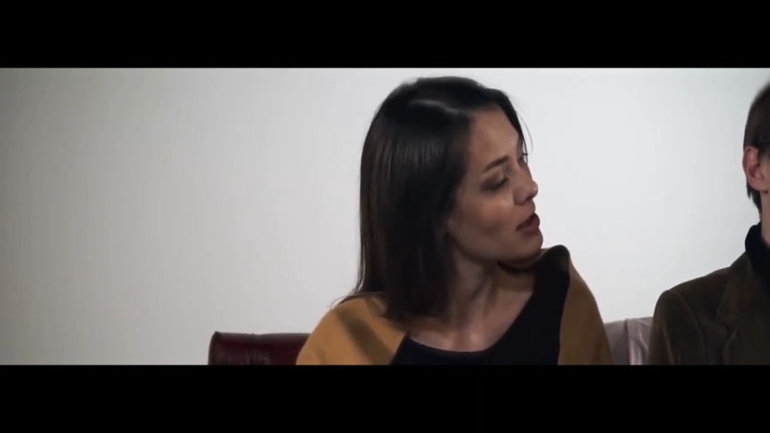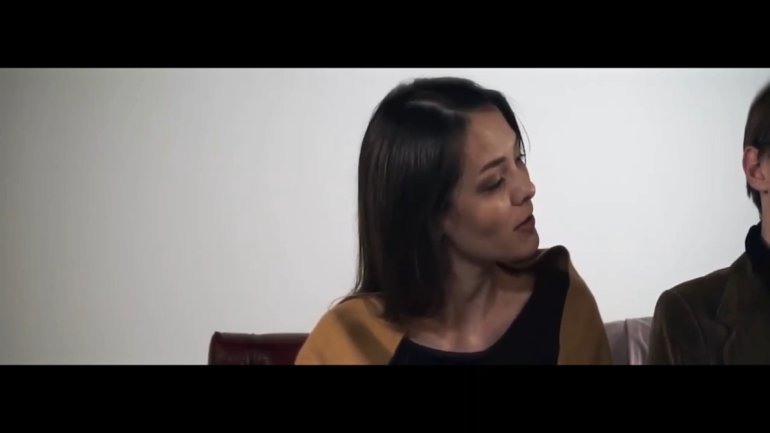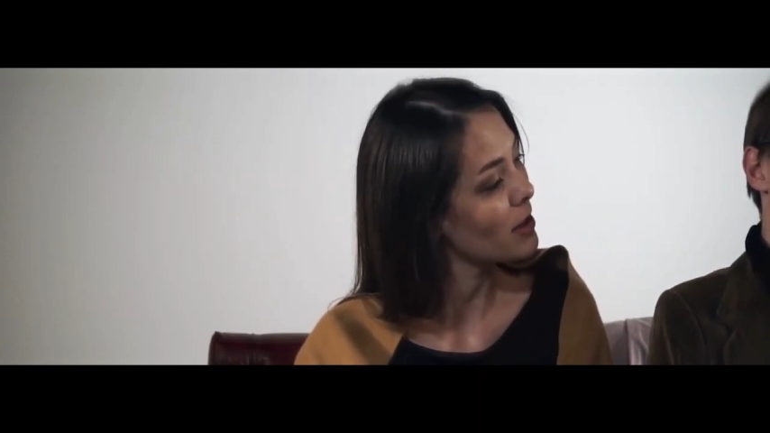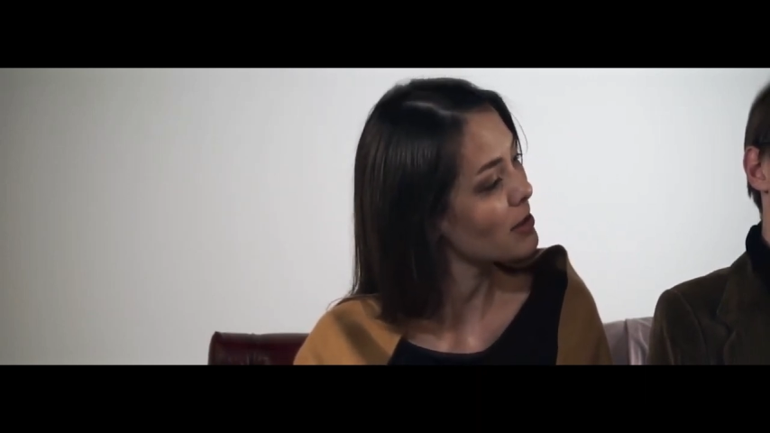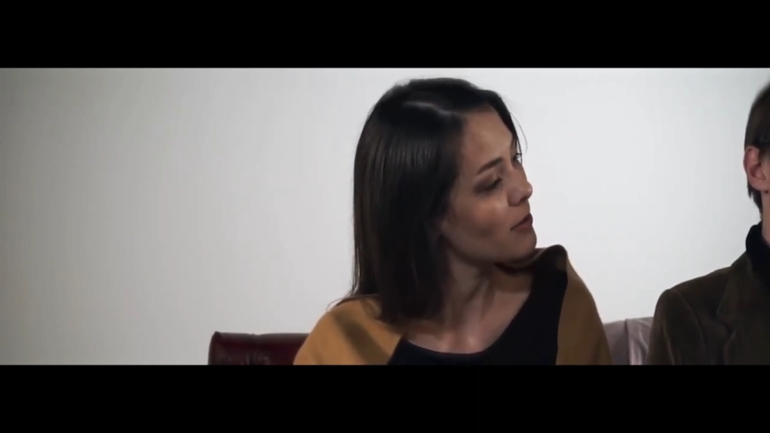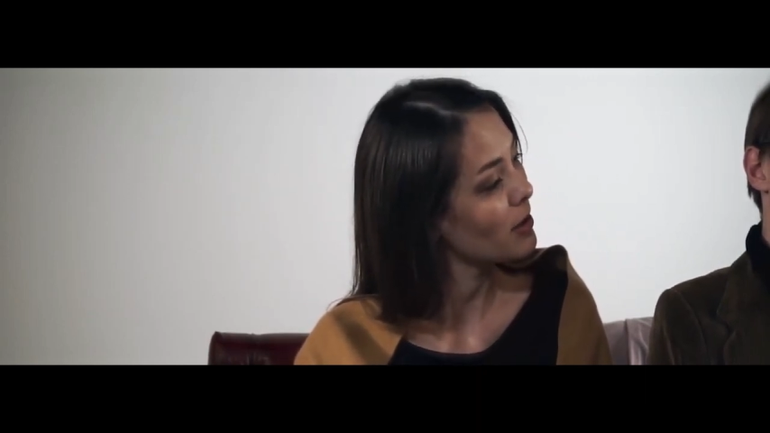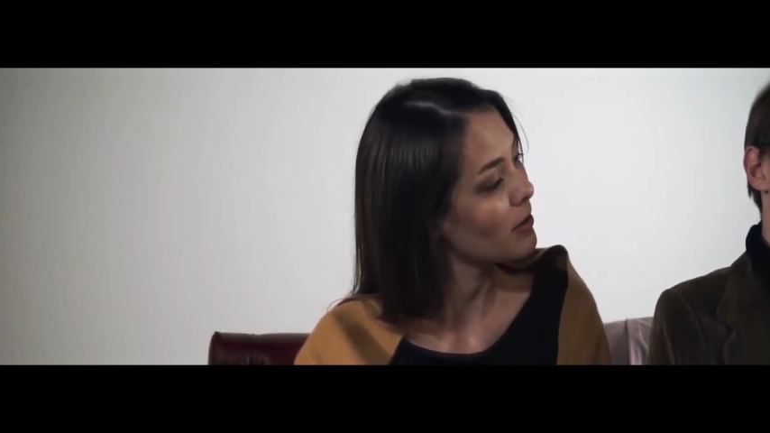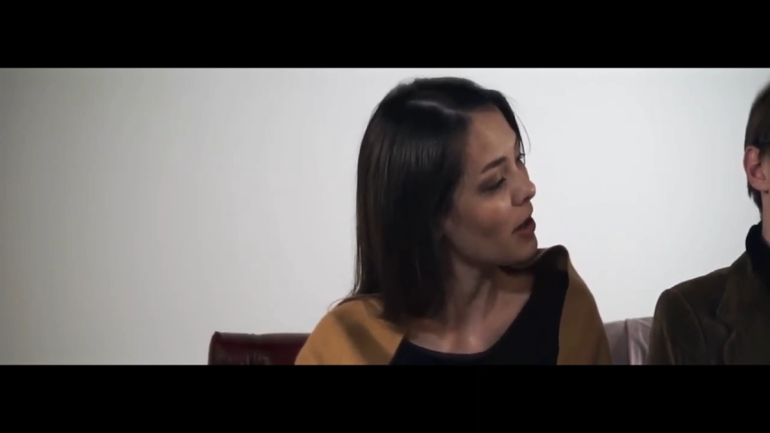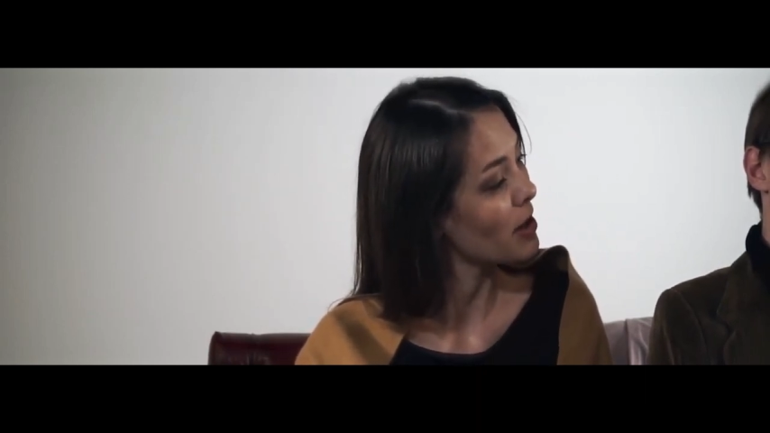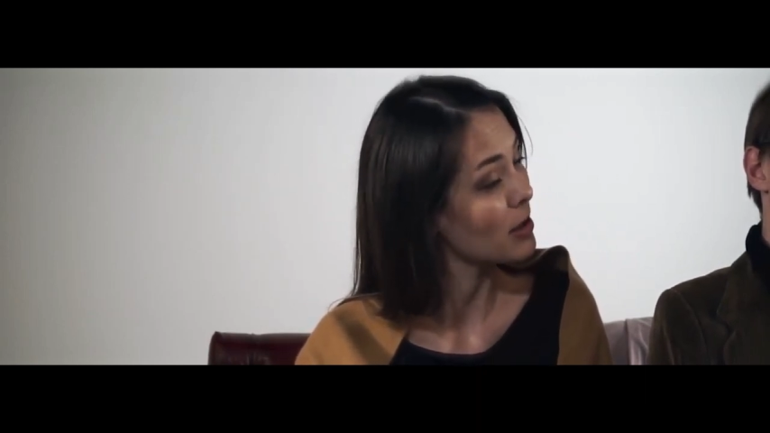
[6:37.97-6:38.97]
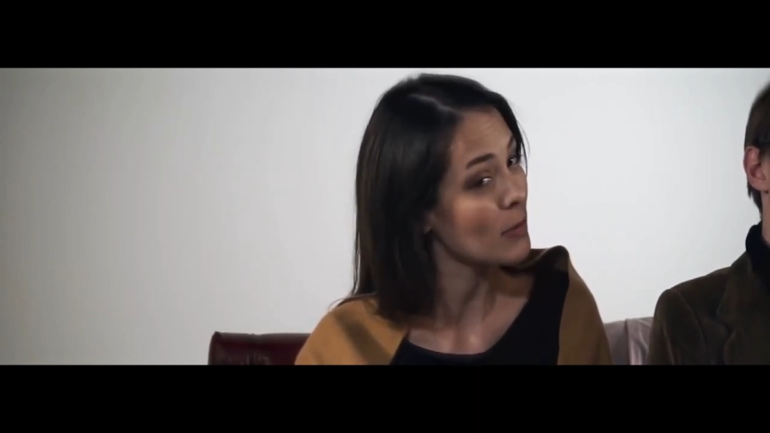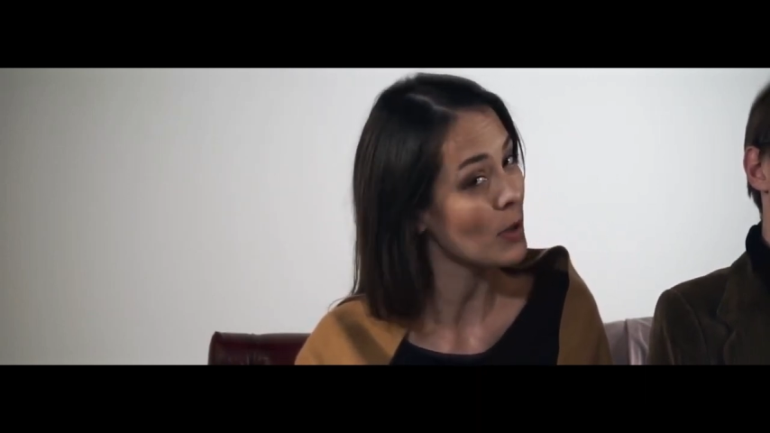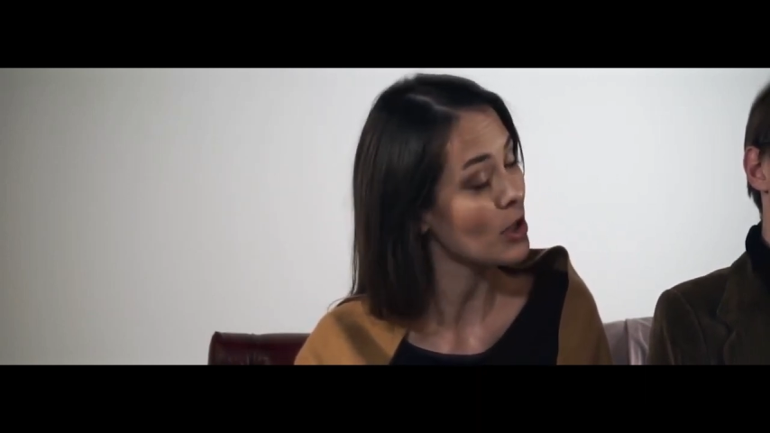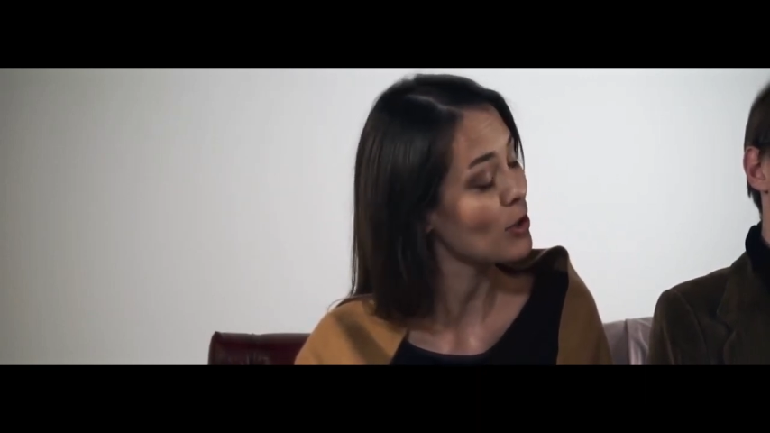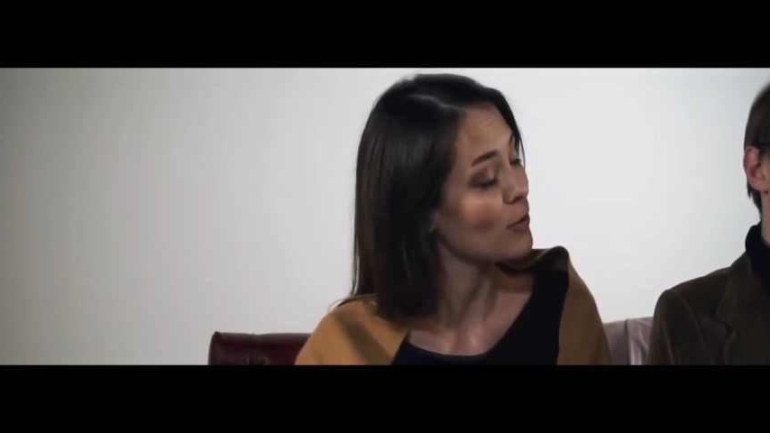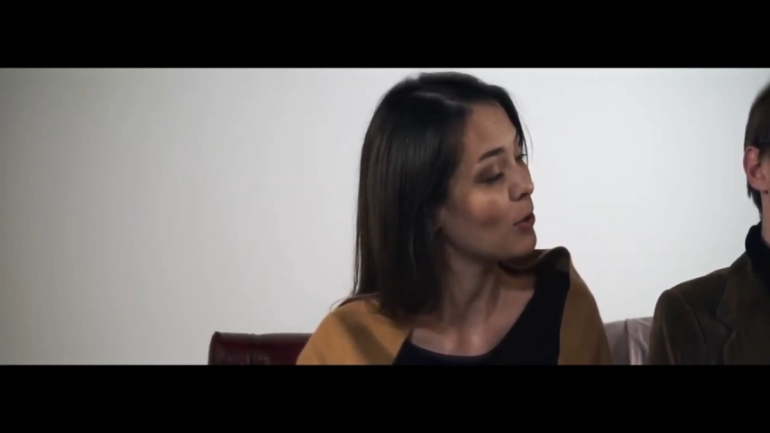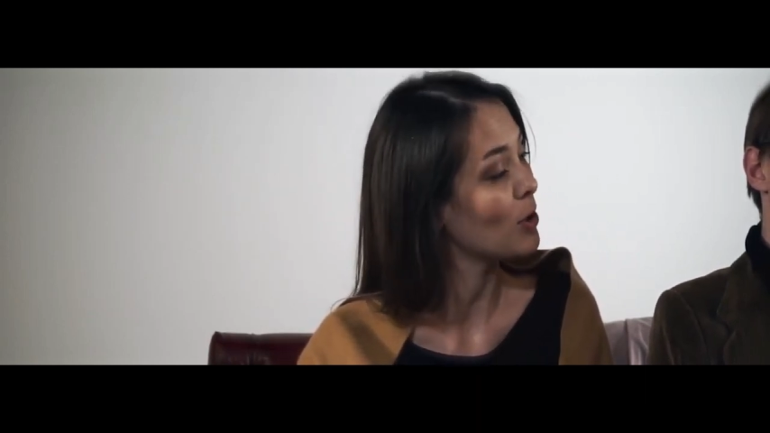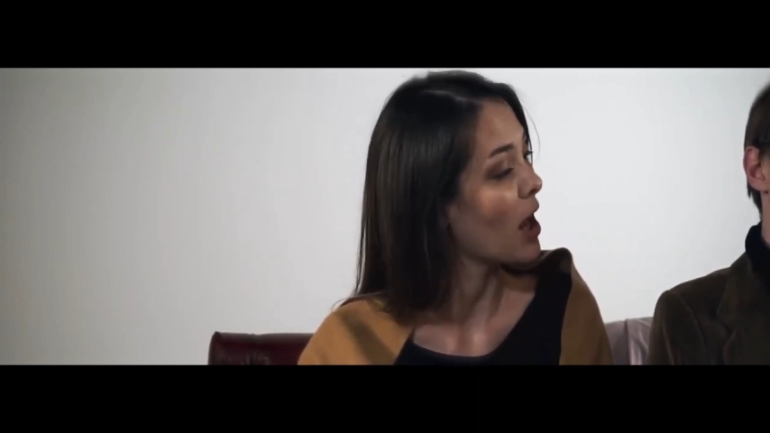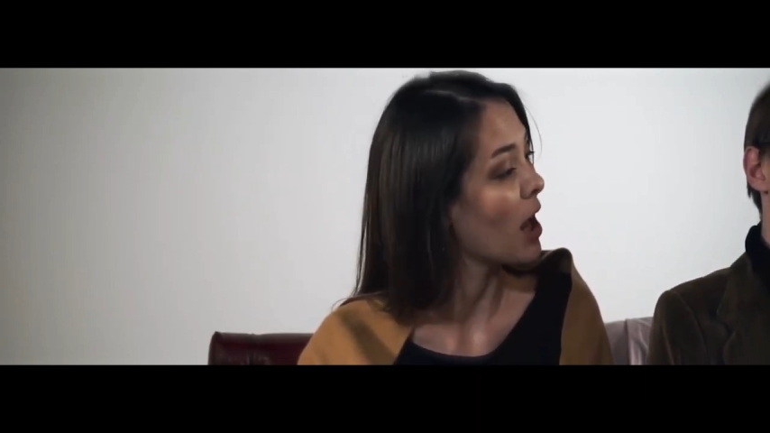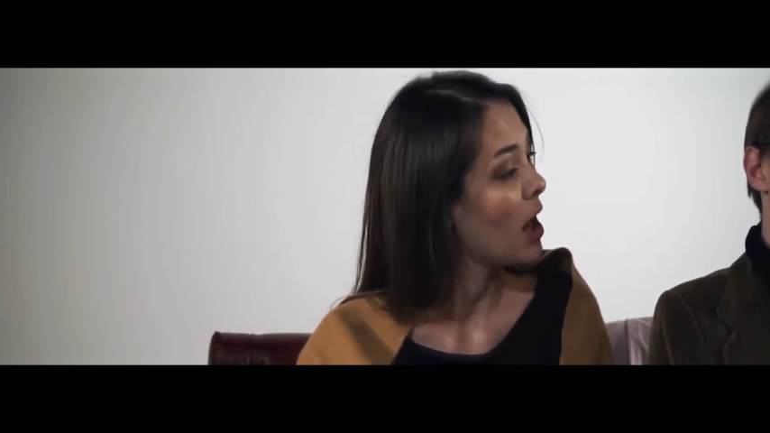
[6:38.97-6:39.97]
от своих завоеваний?» –
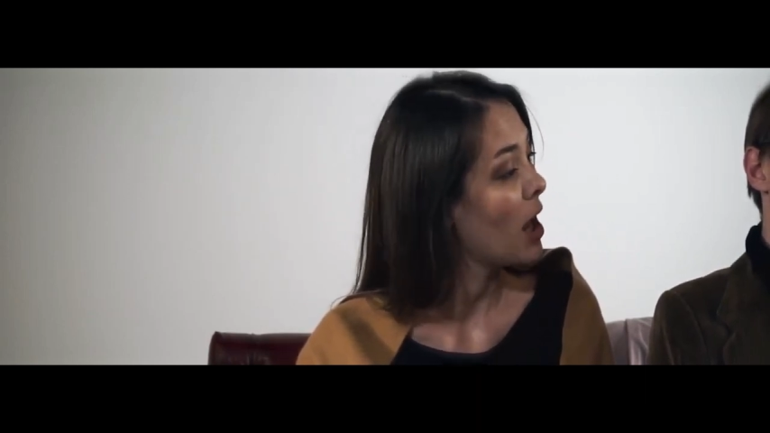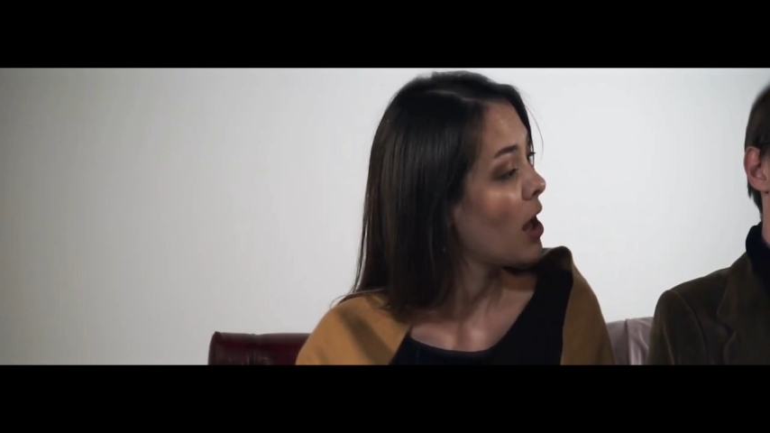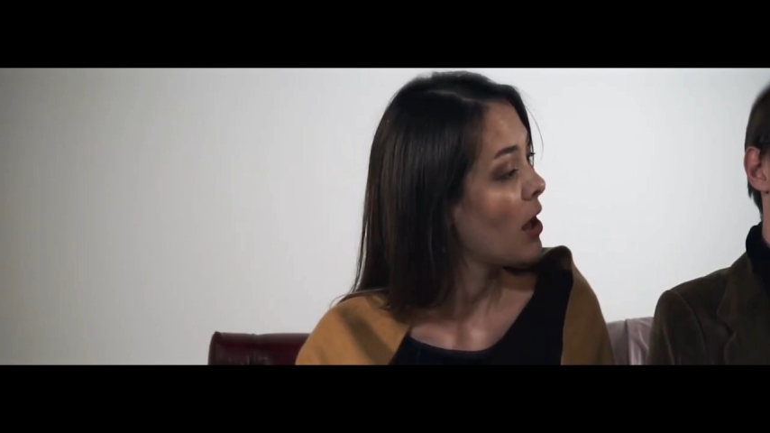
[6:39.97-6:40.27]
спрашиваю я.